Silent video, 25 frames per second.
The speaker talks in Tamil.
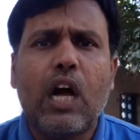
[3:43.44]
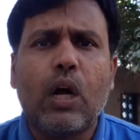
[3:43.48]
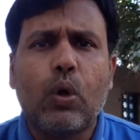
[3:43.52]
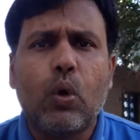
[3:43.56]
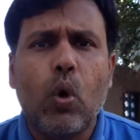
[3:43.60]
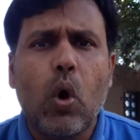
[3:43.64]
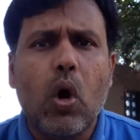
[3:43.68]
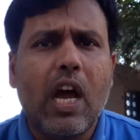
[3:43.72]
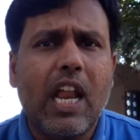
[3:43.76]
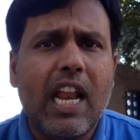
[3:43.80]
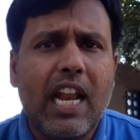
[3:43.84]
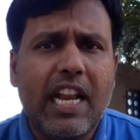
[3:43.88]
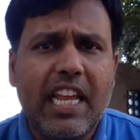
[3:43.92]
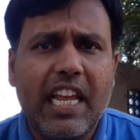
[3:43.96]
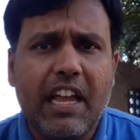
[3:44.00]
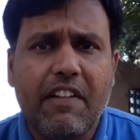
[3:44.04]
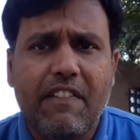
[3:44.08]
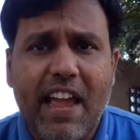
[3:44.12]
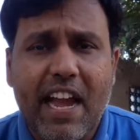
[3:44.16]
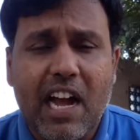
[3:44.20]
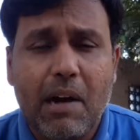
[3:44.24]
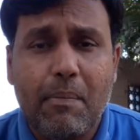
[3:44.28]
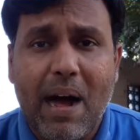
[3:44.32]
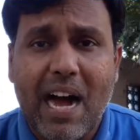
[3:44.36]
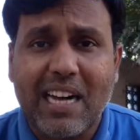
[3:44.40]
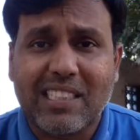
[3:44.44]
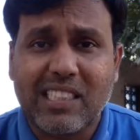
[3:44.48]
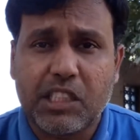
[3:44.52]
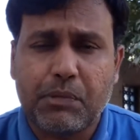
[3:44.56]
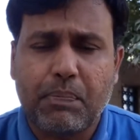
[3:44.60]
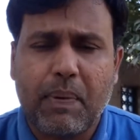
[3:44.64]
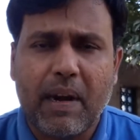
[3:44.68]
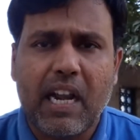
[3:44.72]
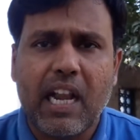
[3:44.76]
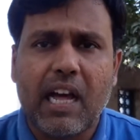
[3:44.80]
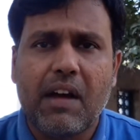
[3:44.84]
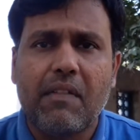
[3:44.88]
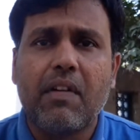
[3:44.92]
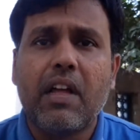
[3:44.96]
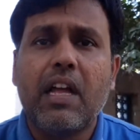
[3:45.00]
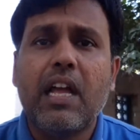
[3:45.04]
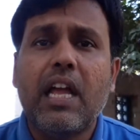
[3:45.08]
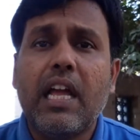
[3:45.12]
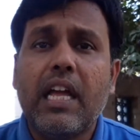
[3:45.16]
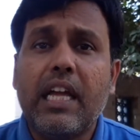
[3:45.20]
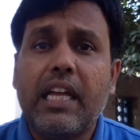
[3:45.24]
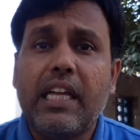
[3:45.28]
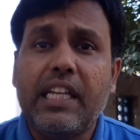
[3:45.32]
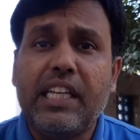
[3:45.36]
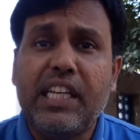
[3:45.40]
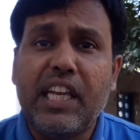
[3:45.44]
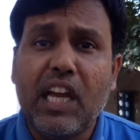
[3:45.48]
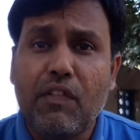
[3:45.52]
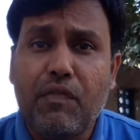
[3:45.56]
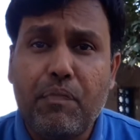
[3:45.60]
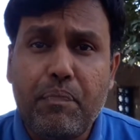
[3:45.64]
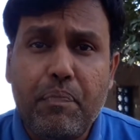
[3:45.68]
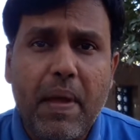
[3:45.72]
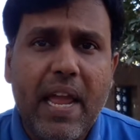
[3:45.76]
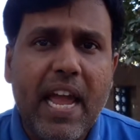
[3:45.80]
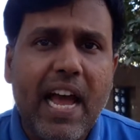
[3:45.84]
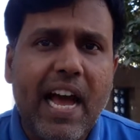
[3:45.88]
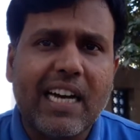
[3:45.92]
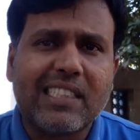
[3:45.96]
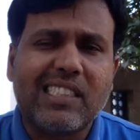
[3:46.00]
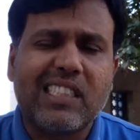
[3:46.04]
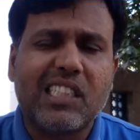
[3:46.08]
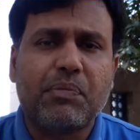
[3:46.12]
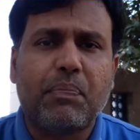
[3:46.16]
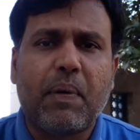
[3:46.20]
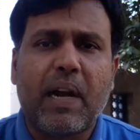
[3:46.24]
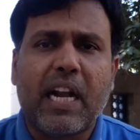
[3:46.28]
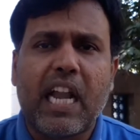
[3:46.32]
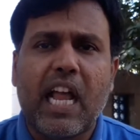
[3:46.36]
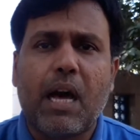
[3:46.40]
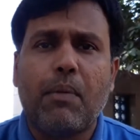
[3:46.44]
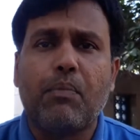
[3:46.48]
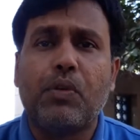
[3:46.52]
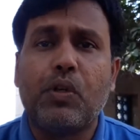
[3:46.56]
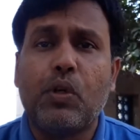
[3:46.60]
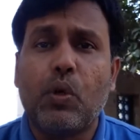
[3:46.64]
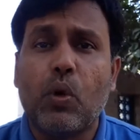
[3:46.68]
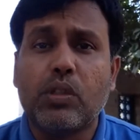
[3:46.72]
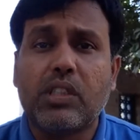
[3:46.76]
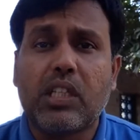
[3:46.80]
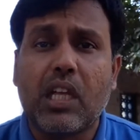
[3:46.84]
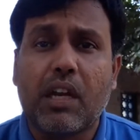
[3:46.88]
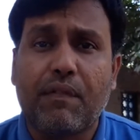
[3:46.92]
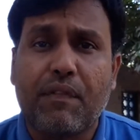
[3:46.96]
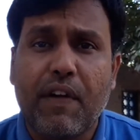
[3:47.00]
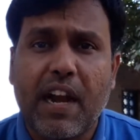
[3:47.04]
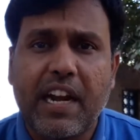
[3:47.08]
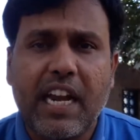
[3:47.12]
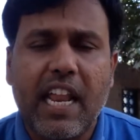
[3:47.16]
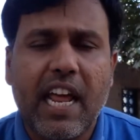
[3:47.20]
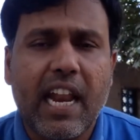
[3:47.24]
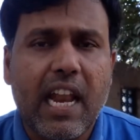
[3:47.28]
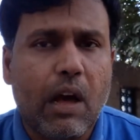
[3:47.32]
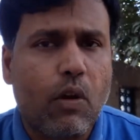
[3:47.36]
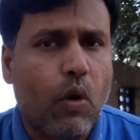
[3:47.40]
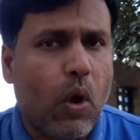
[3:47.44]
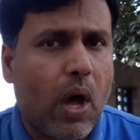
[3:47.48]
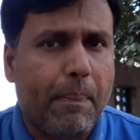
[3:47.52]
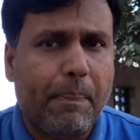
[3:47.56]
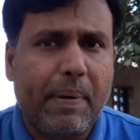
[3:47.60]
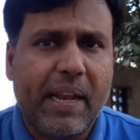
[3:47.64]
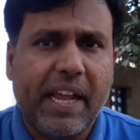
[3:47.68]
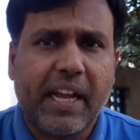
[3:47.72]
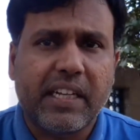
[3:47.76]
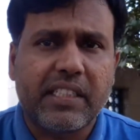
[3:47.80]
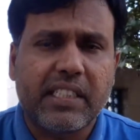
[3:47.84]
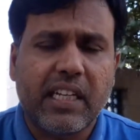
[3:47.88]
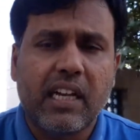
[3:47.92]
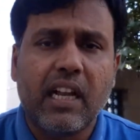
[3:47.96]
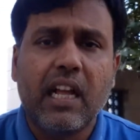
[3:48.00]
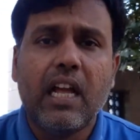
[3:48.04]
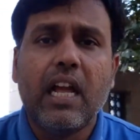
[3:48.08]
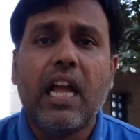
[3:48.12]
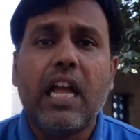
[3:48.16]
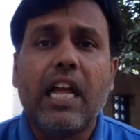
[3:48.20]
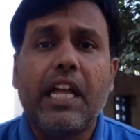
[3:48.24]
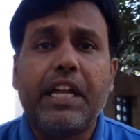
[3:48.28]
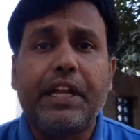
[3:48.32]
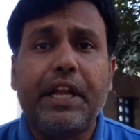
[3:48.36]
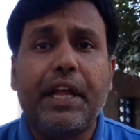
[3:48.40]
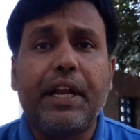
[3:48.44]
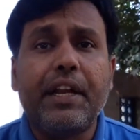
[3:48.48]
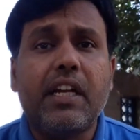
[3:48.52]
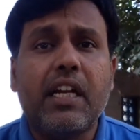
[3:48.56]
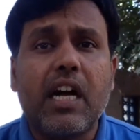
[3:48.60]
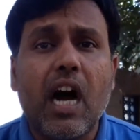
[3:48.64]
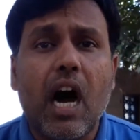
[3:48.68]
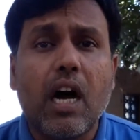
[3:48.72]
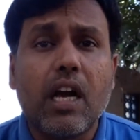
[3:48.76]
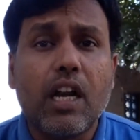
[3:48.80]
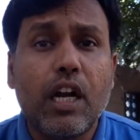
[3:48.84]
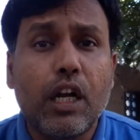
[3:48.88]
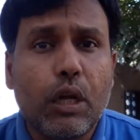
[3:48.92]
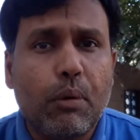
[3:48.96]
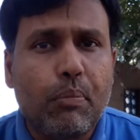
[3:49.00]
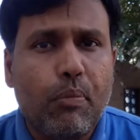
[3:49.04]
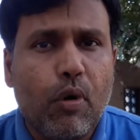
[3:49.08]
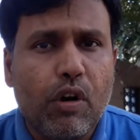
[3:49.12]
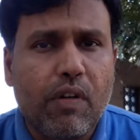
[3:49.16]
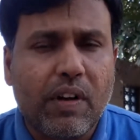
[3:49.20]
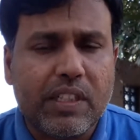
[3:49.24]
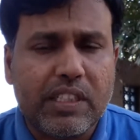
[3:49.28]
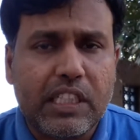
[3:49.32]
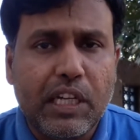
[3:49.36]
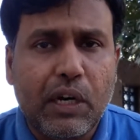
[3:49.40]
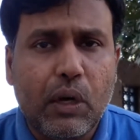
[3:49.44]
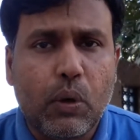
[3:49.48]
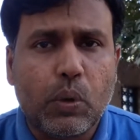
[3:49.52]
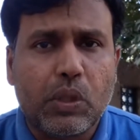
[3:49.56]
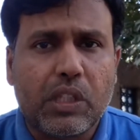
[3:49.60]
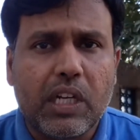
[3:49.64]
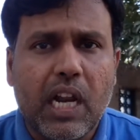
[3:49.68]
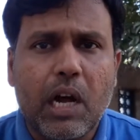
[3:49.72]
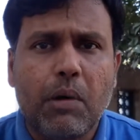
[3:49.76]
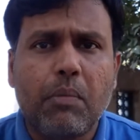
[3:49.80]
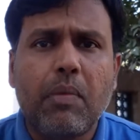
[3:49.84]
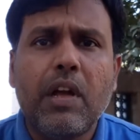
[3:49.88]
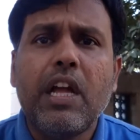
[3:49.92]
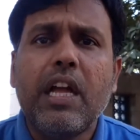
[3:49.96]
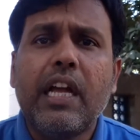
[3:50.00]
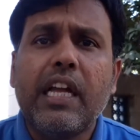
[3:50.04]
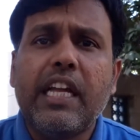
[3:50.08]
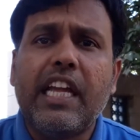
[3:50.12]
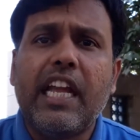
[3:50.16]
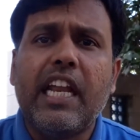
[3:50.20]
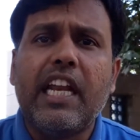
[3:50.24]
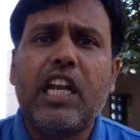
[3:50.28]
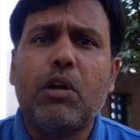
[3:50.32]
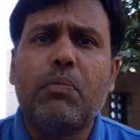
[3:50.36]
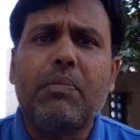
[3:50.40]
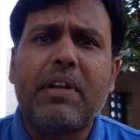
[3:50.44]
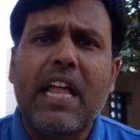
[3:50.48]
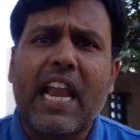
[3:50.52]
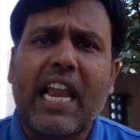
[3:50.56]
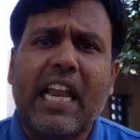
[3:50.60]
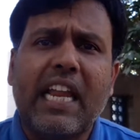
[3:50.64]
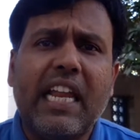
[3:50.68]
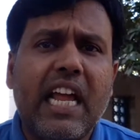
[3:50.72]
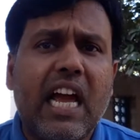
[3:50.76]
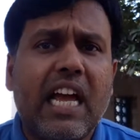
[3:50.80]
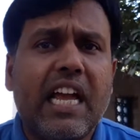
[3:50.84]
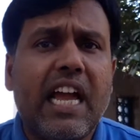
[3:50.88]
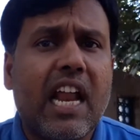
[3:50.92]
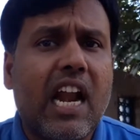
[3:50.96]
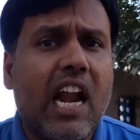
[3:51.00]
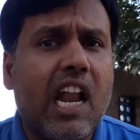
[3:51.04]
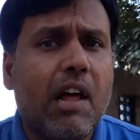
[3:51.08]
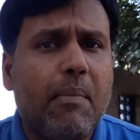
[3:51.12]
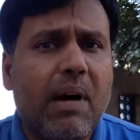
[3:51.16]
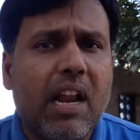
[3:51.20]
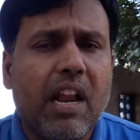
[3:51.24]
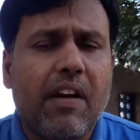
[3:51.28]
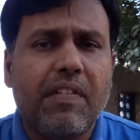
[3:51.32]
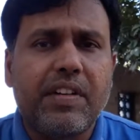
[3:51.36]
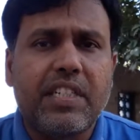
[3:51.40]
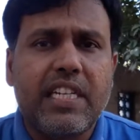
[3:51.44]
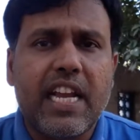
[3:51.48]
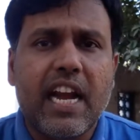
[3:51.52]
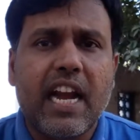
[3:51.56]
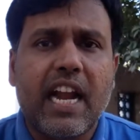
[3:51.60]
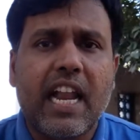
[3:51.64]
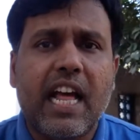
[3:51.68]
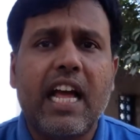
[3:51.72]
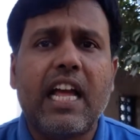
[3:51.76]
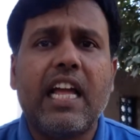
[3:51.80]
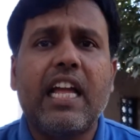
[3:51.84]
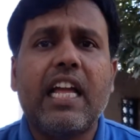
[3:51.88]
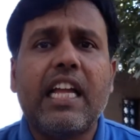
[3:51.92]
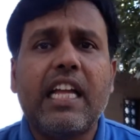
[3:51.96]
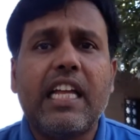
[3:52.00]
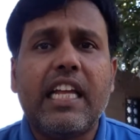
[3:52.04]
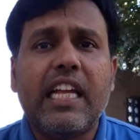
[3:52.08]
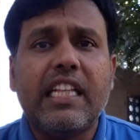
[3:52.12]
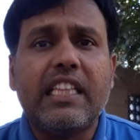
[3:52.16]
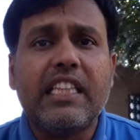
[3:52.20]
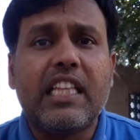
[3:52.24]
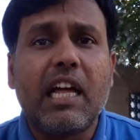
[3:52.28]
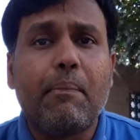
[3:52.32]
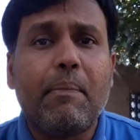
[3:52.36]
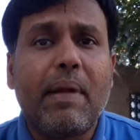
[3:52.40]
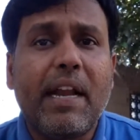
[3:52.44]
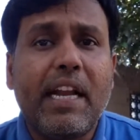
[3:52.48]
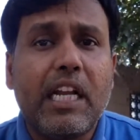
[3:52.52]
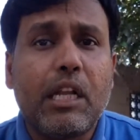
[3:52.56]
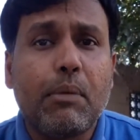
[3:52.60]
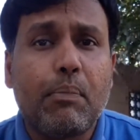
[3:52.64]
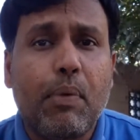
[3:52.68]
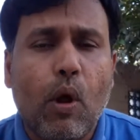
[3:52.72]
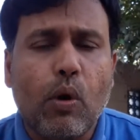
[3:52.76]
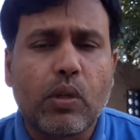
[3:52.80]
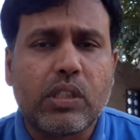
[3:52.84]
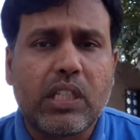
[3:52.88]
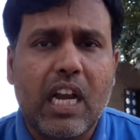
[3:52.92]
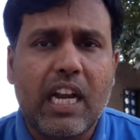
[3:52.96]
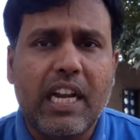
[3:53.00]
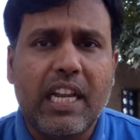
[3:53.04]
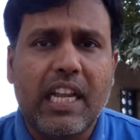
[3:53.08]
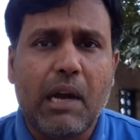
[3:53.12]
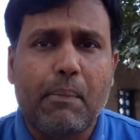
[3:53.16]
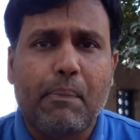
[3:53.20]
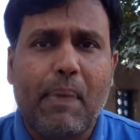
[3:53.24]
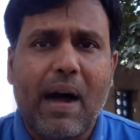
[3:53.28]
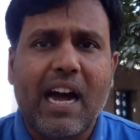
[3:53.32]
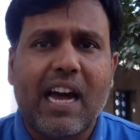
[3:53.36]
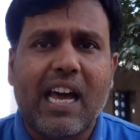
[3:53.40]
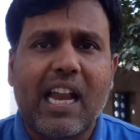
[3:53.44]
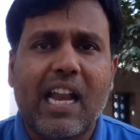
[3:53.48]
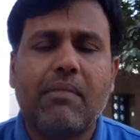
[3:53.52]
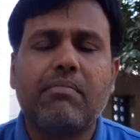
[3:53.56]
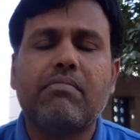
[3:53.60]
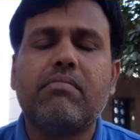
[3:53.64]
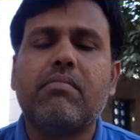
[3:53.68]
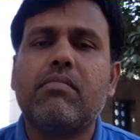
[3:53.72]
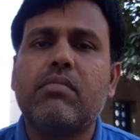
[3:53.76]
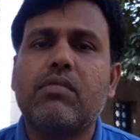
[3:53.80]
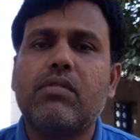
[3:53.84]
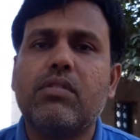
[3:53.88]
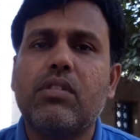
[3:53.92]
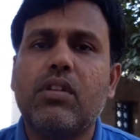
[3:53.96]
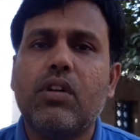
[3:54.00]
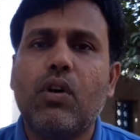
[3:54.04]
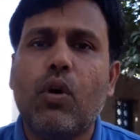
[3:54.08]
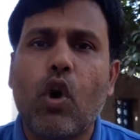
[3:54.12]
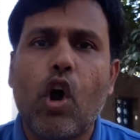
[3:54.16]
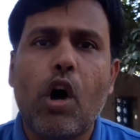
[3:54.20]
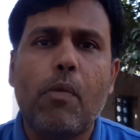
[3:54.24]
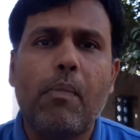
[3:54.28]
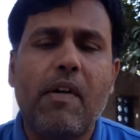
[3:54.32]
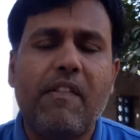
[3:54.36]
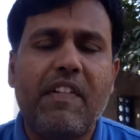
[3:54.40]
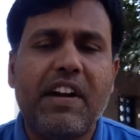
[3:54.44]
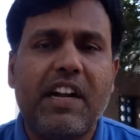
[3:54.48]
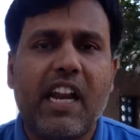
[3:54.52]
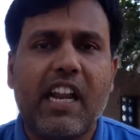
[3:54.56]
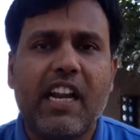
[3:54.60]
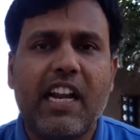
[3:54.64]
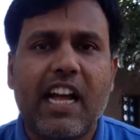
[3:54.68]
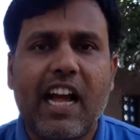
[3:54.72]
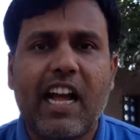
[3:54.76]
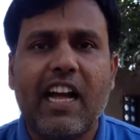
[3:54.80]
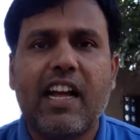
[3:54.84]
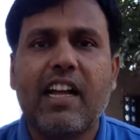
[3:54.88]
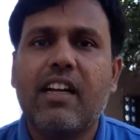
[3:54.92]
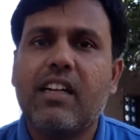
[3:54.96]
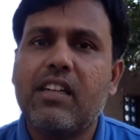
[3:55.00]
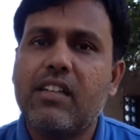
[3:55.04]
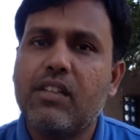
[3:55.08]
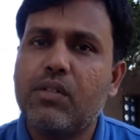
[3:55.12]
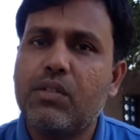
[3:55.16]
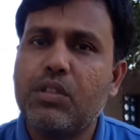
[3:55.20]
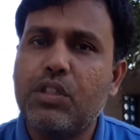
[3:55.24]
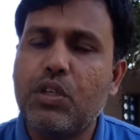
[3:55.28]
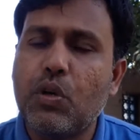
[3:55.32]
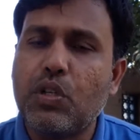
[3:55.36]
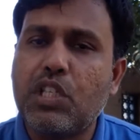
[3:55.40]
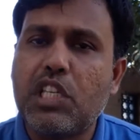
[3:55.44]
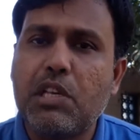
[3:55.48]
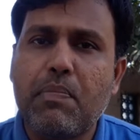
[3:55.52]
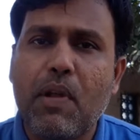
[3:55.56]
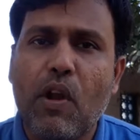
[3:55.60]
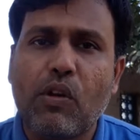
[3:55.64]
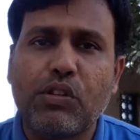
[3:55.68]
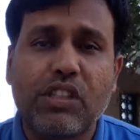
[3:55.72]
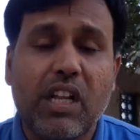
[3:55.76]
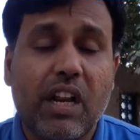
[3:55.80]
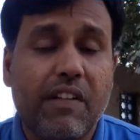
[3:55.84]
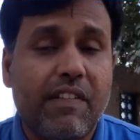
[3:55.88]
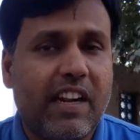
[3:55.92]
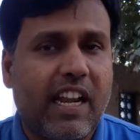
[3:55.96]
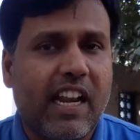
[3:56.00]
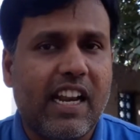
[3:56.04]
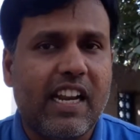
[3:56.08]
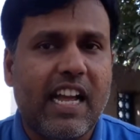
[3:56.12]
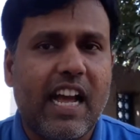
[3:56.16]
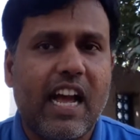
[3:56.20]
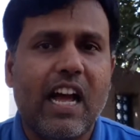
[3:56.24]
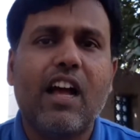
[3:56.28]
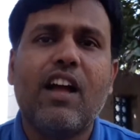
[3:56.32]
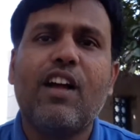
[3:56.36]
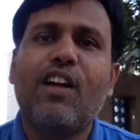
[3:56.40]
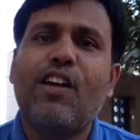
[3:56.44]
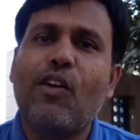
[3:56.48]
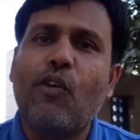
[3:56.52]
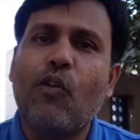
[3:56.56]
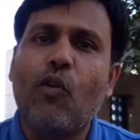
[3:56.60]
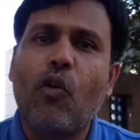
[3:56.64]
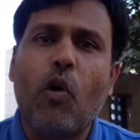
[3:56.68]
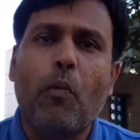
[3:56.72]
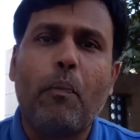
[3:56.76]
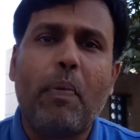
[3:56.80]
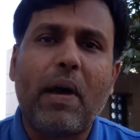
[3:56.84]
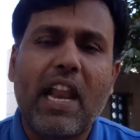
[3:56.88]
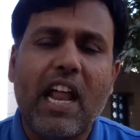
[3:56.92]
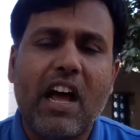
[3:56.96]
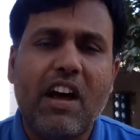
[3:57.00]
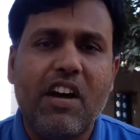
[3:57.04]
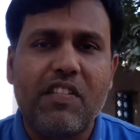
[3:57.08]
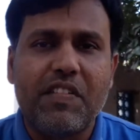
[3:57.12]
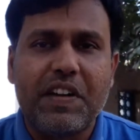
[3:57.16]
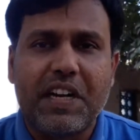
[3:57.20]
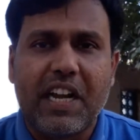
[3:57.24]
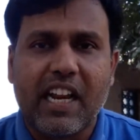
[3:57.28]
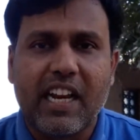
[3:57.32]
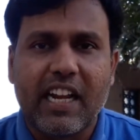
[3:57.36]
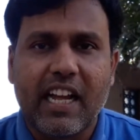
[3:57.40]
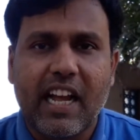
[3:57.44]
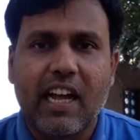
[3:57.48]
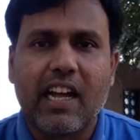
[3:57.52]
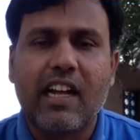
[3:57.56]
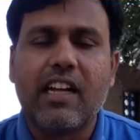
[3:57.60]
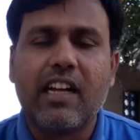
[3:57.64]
கூகுளை நீங்கள் வேகமாக அக்சஸ் பண்ணலாம் எஃபி ஆக்சஸ் பண்ணலாம் யூசர் ஃப்ரெண்ட்லியான ஒரு அப்ளிகேஷன் இன்காக்னிட்டோ மோட் வசதிகள் கொடுத்துருக்காங்க இன்னும் நிறைய ஏராளமான விஷயங்களை இந்த மெயின்ட் ப்ரௌசரில் நீங்கள் பார்க்கலாம் குரோமை விட்டுருங்க யூசி ப்ரௌசரை விட்டுருங்க ஒப்பேராவை விட்டுருங்க